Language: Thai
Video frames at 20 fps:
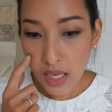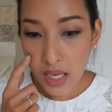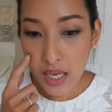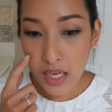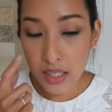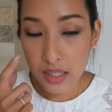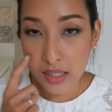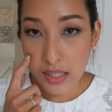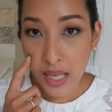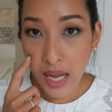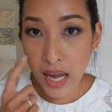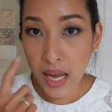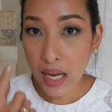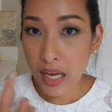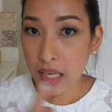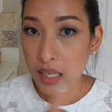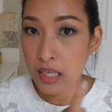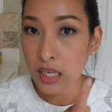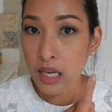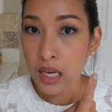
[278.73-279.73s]
เห็น
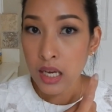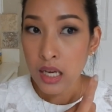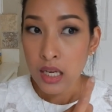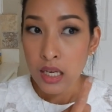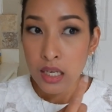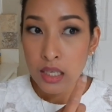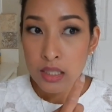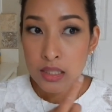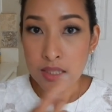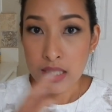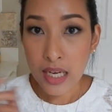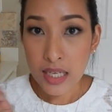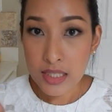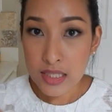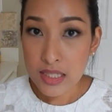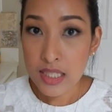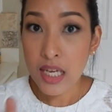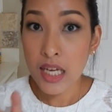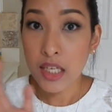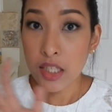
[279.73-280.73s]
ได้ ชัด
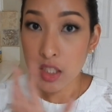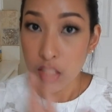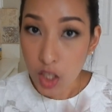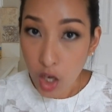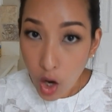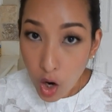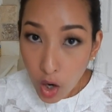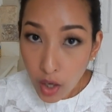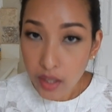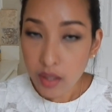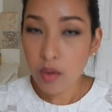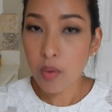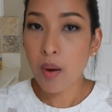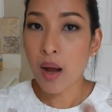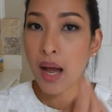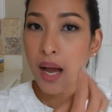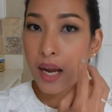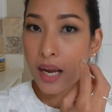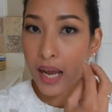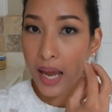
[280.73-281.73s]
เจนน้อยก
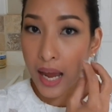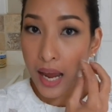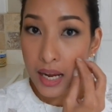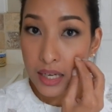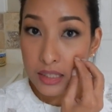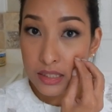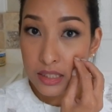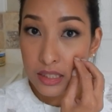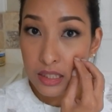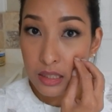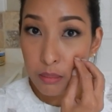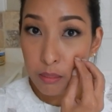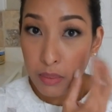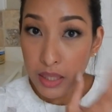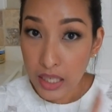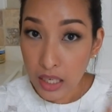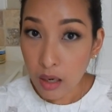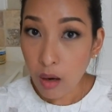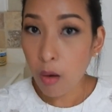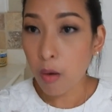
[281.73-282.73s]
ว่าข้างที่
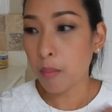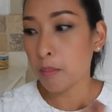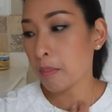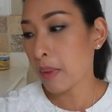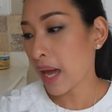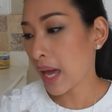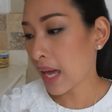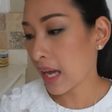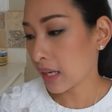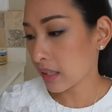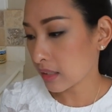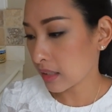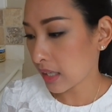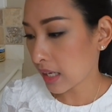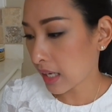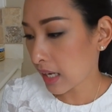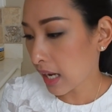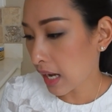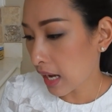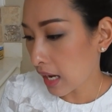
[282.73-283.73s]
ไม่ได้ลงแป้ง
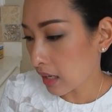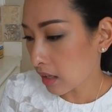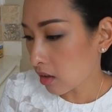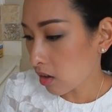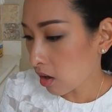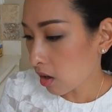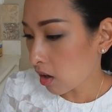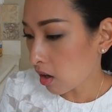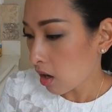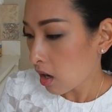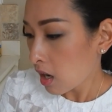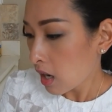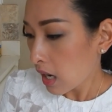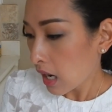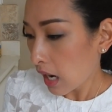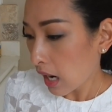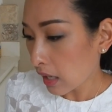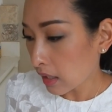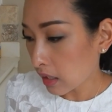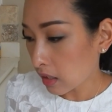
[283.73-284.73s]
นะคะ ก็
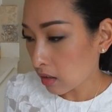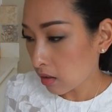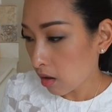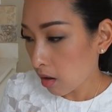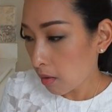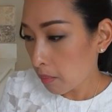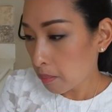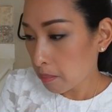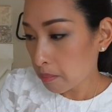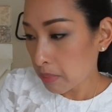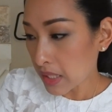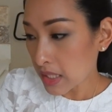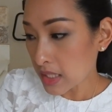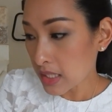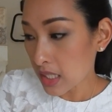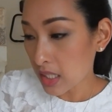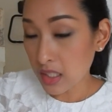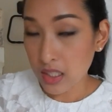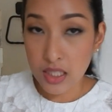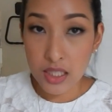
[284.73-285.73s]
อันนั้นก็เป็น
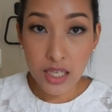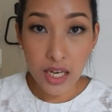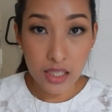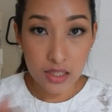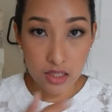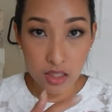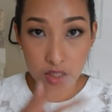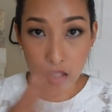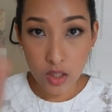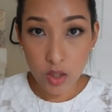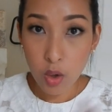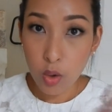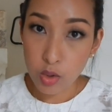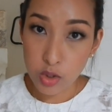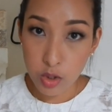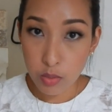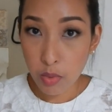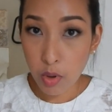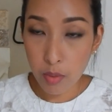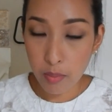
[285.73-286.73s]
สิ่งที่หลังจากที่
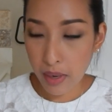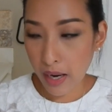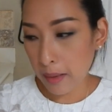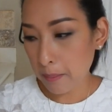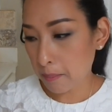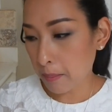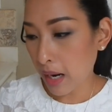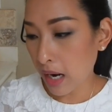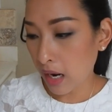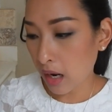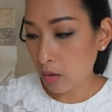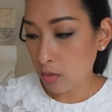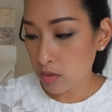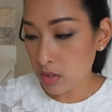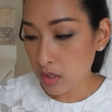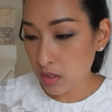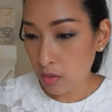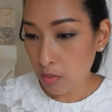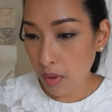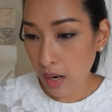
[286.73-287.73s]
6 ชั่วโมงผ่านไป เรา
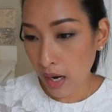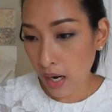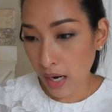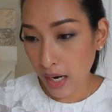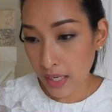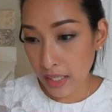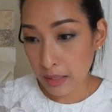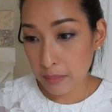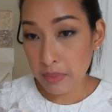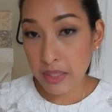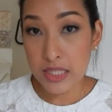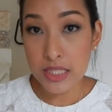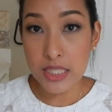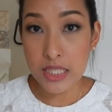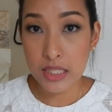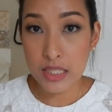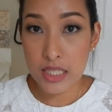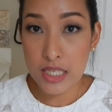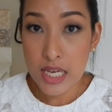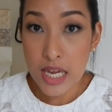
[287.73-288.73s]
รู้สึกว่าอันนี้เป็น
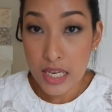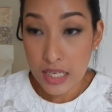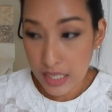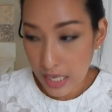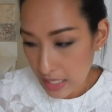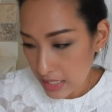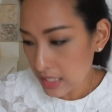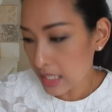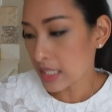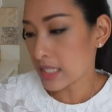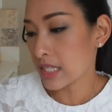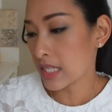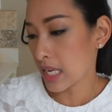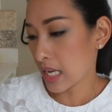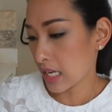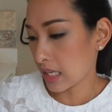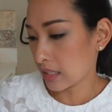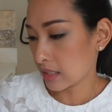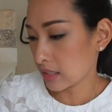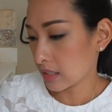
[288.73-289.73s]
สิ่งที่เห็นได้ชัดเจ
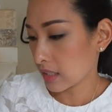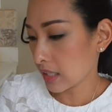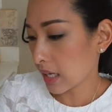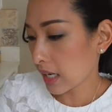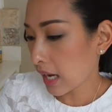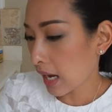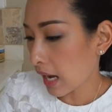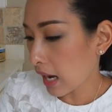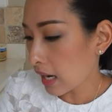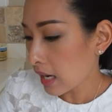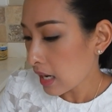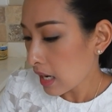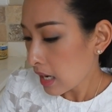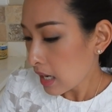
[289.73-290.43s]
นนะคะ